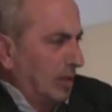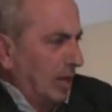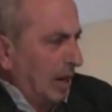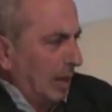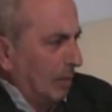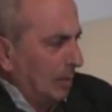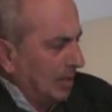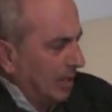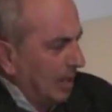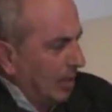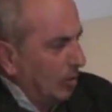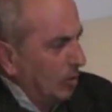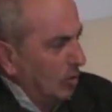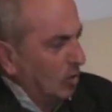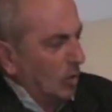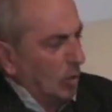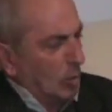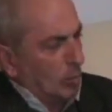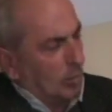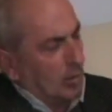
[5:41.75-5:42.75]
tra la metà di
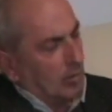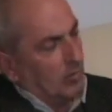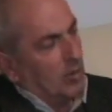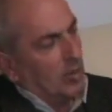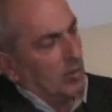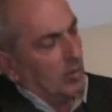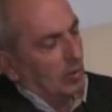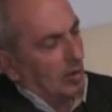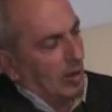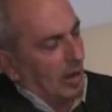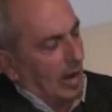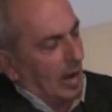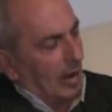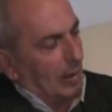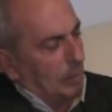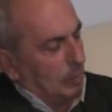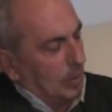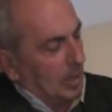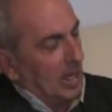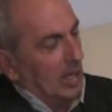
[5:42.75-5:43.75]
ottobre fino
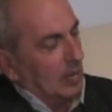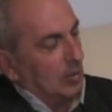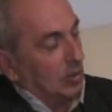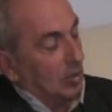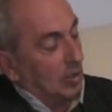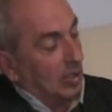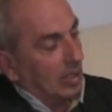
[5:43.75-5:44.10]
al periodo